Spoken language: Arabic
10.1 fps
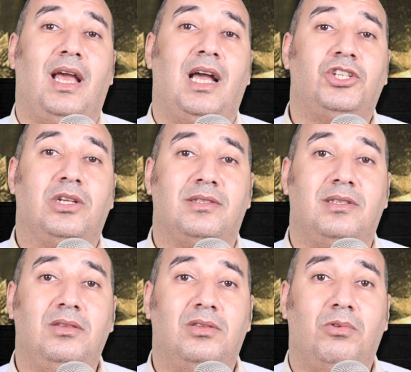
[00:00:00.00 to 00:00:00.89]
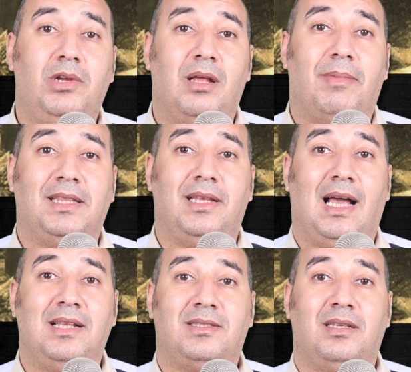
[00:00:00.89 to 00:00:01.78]
عاش لسنين طويلة بعد
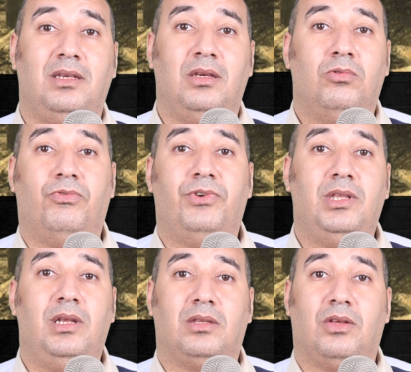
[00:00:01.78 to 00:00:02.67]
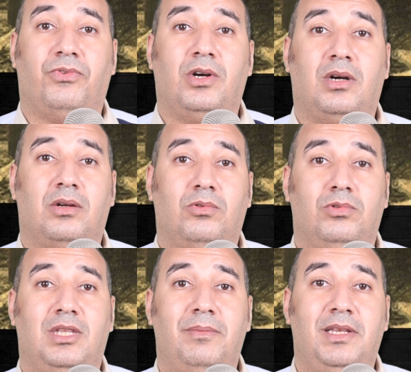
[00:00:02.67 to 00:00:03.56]
الحادثة دي وفضل يتفاخر
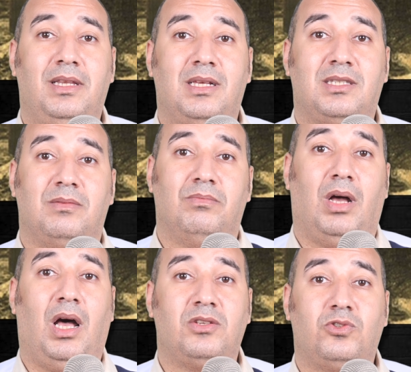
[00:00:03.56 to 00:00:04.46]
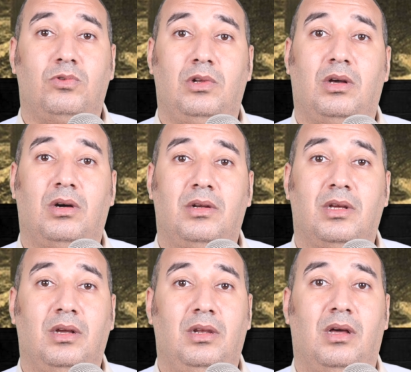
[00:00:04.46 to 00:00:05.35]
قدام الناس بحظه
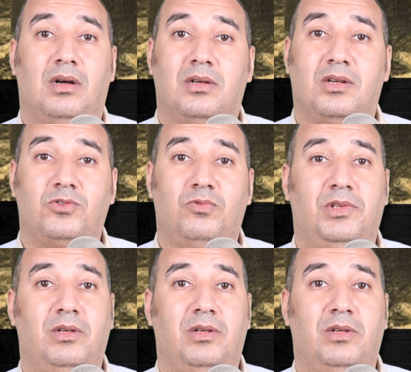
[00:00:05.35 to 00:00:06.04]
الخارق اللي انقذه من